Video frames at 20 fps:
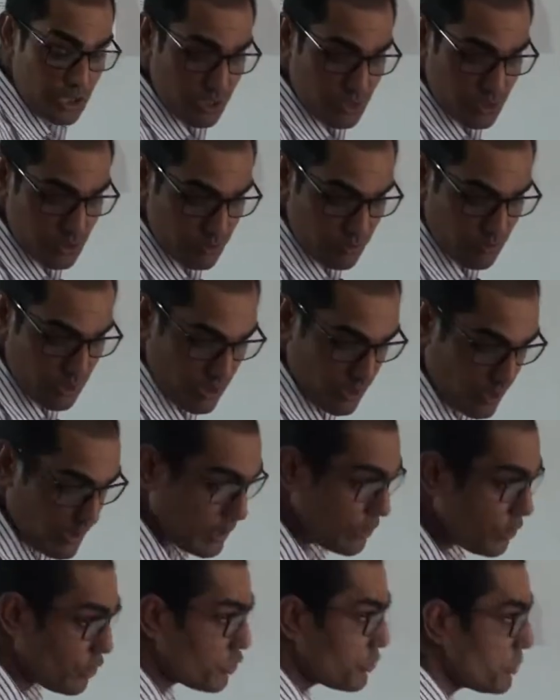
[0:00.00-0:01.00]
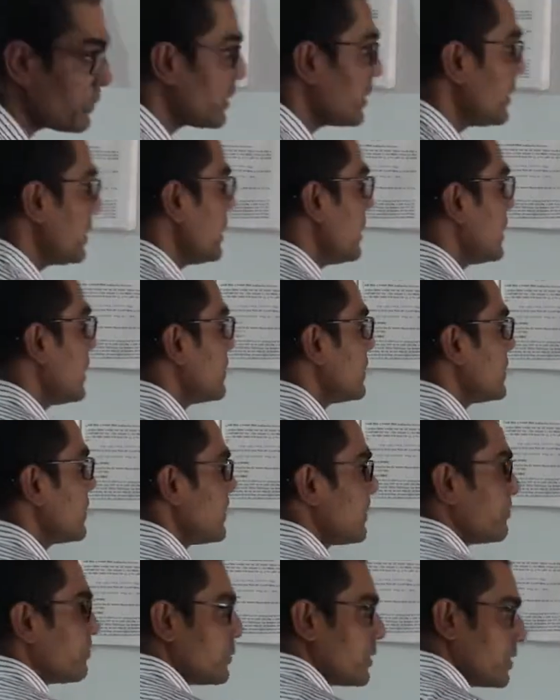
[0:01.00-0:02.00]
রিয়েকশন রেডক্স বিক্রিয়ার যে
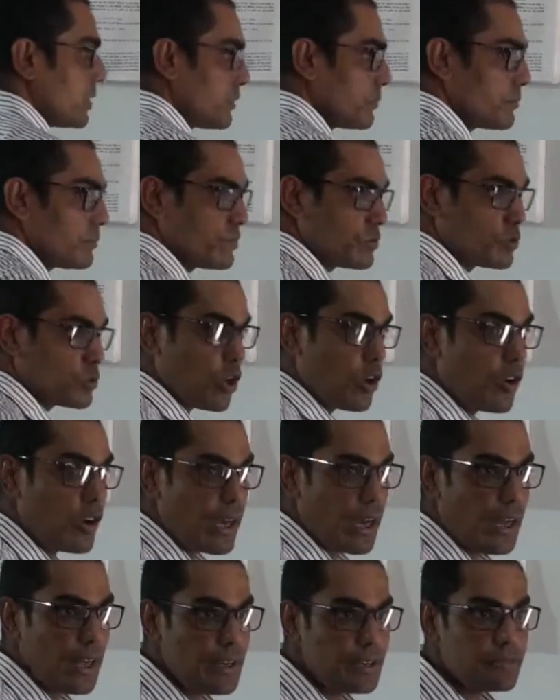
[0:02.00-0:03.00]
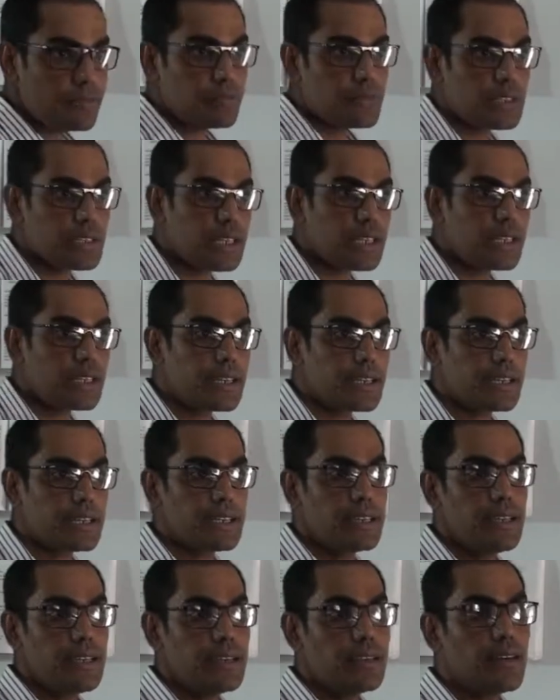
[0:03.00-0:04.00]
সংজ্ঞা সেখানে
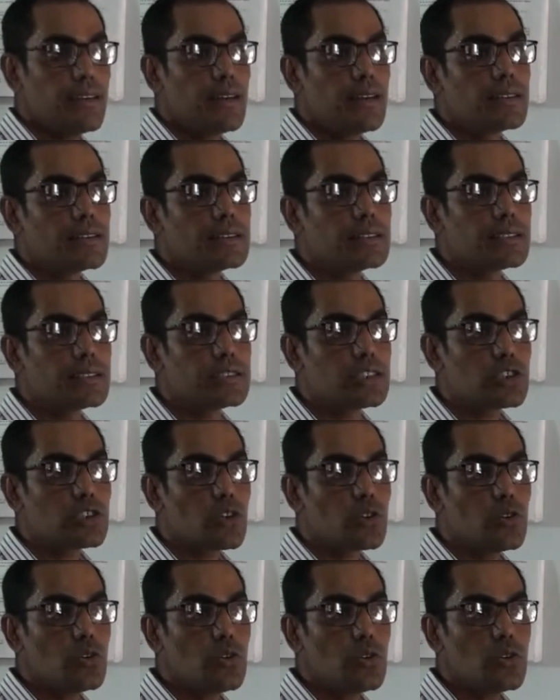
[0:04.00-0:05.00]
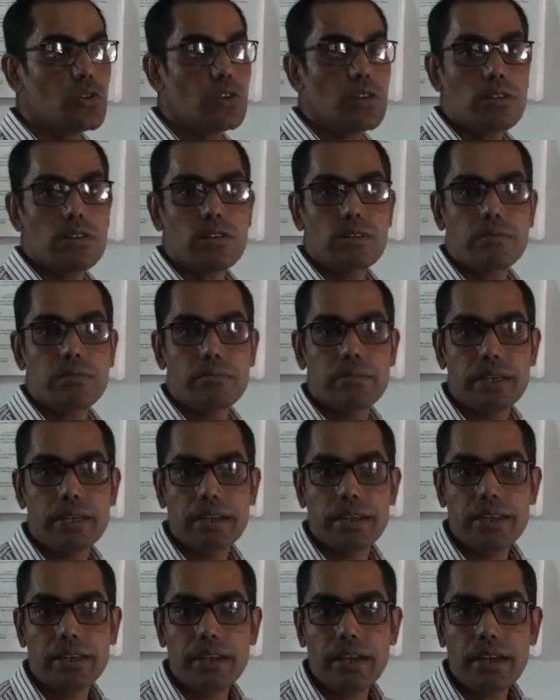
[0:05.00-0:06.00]
কি যে যে সকল
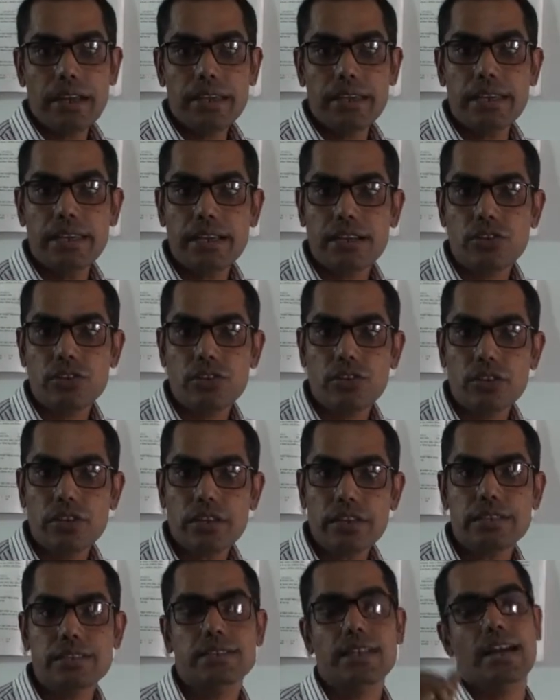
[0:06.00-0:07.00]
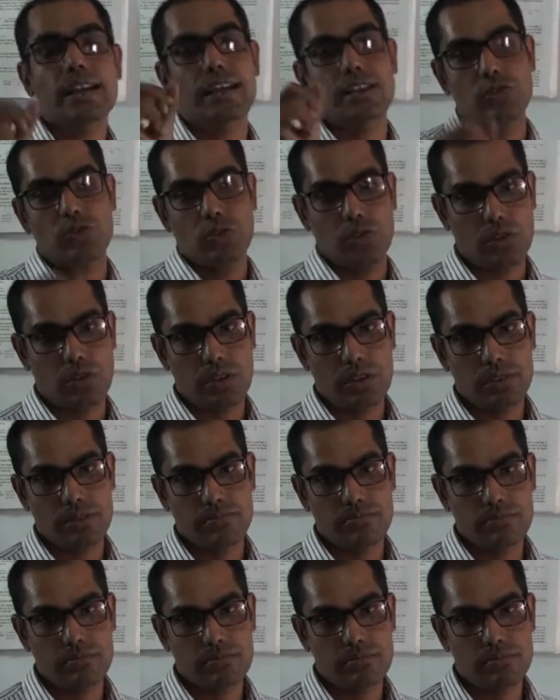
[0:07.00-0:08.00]
বিক্রিয়ায় ইলেকট্রনের স্থানান্তর ঘটে
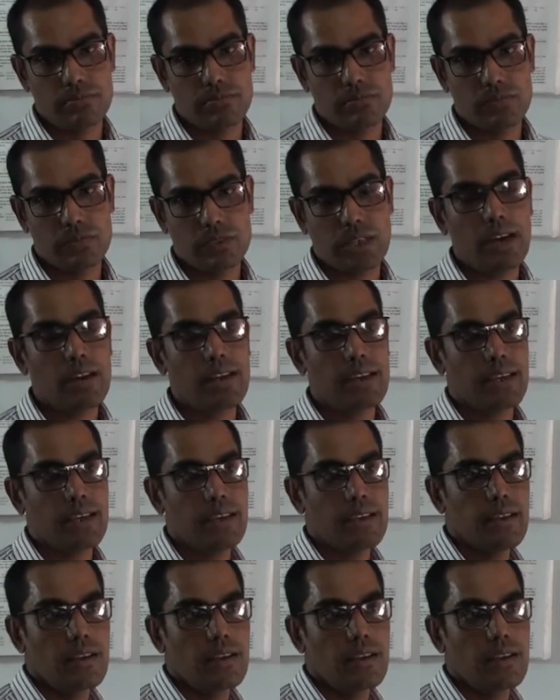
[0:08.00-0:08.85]
তাহলে